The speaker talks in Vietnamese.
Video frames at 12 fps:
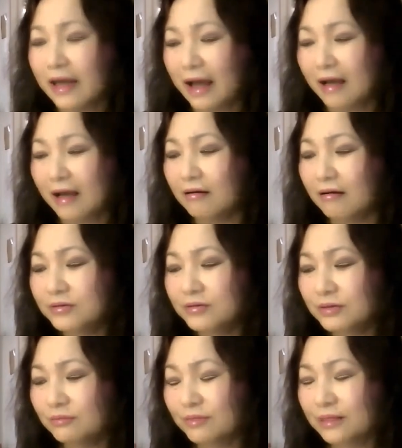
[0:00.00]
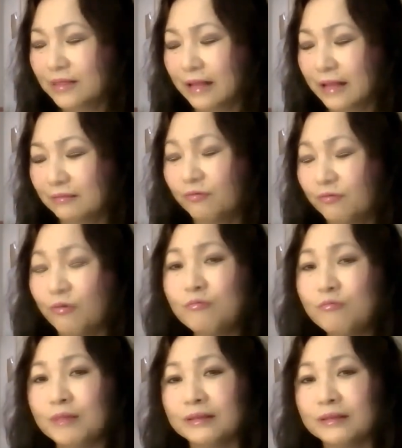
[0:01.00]
cả ở trong cái thành
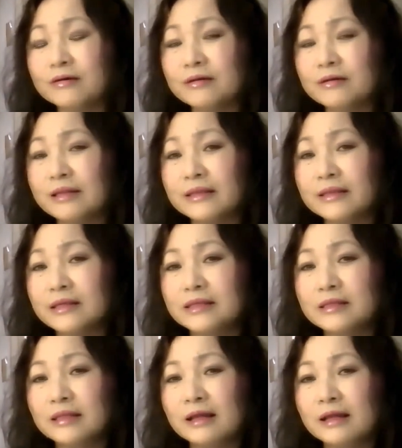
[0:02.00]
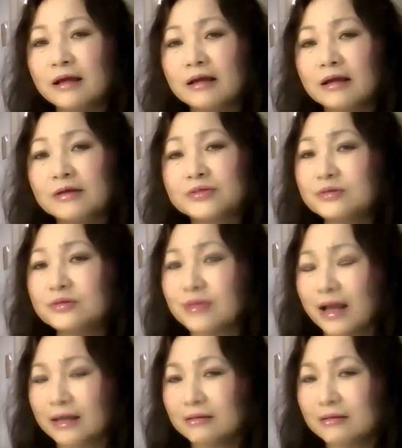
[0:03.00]
phố mà nơi Lenin ờ, sinh
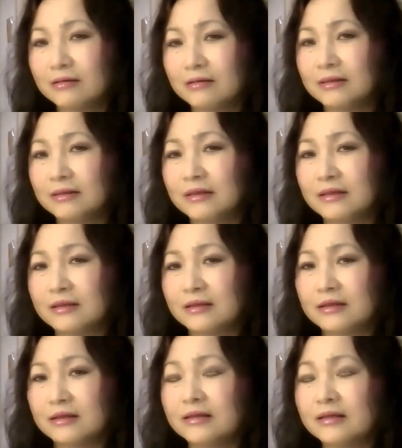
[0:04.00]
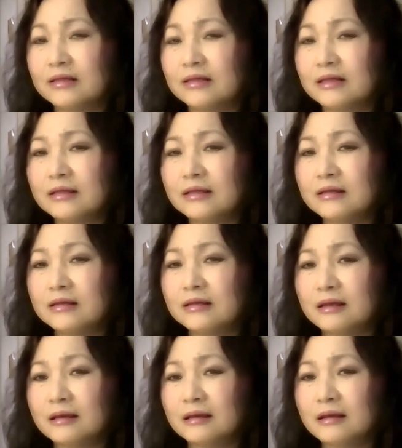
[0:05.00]
ra đó thì cái
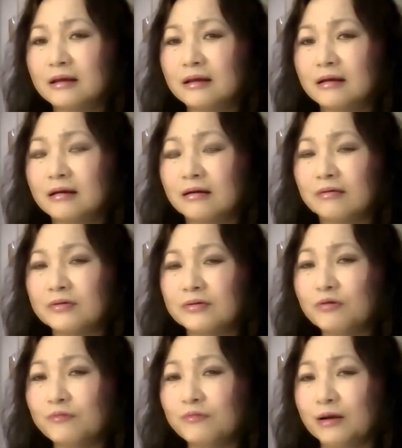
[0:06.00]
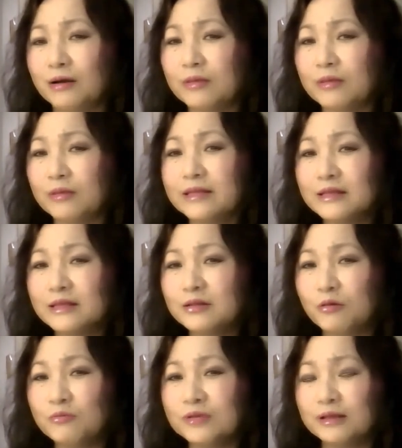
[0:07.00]
uh, số phận của Lenin
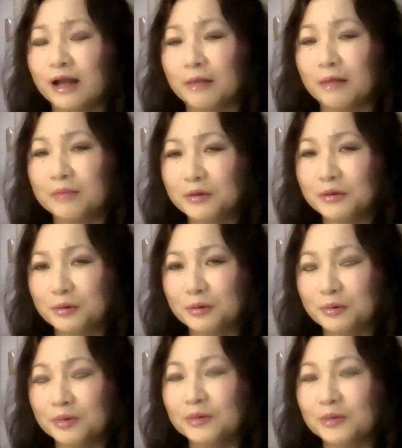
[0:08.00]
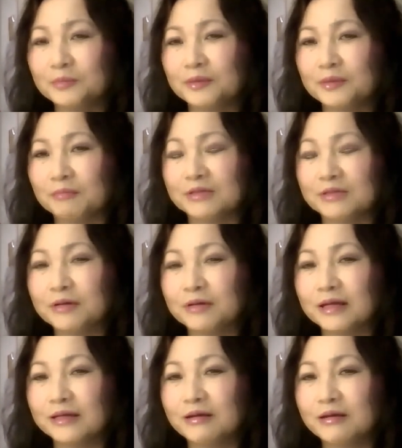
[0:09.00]
cũng rất là hầm hiu đó. mà trong
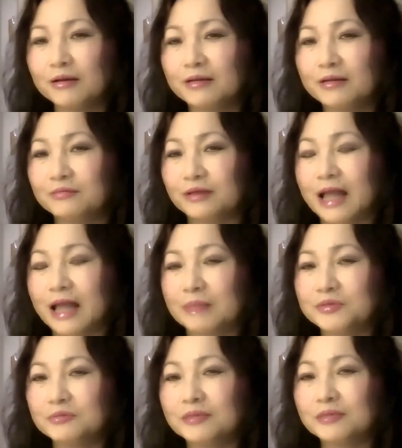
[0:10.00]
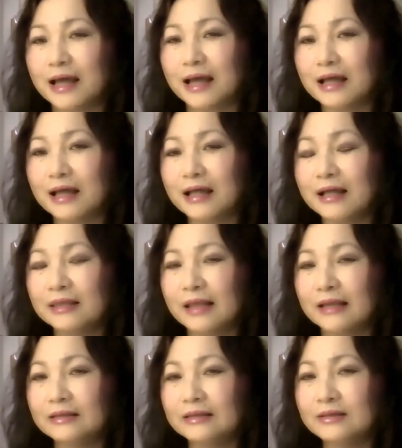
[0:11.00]
khi đó thì Việt Nam chúng ta
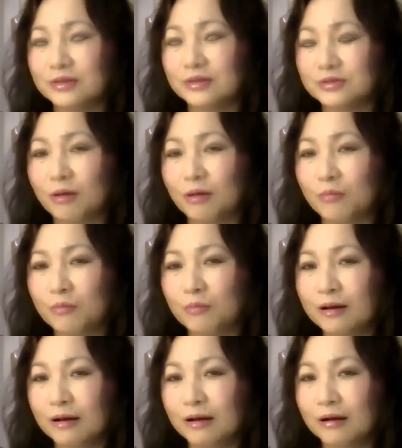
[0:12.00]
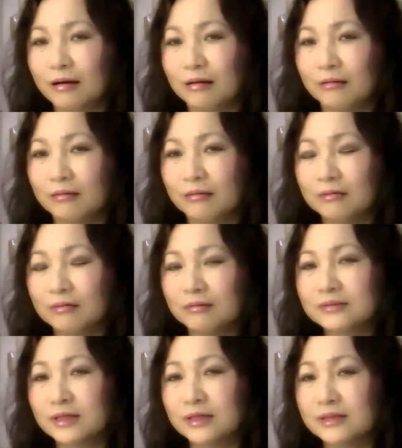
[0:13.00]
lại đi trịnh trọng uh,
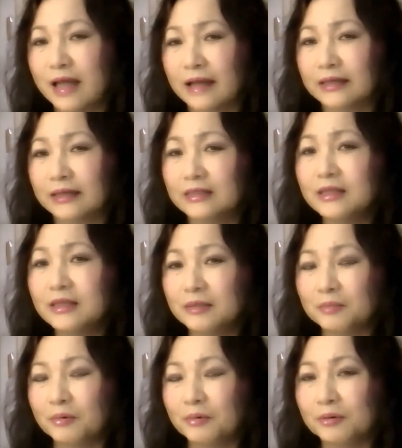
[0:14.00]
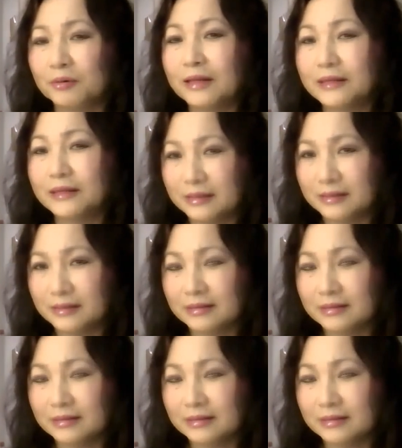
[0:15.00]
xây đài kỷ niệm của Lenin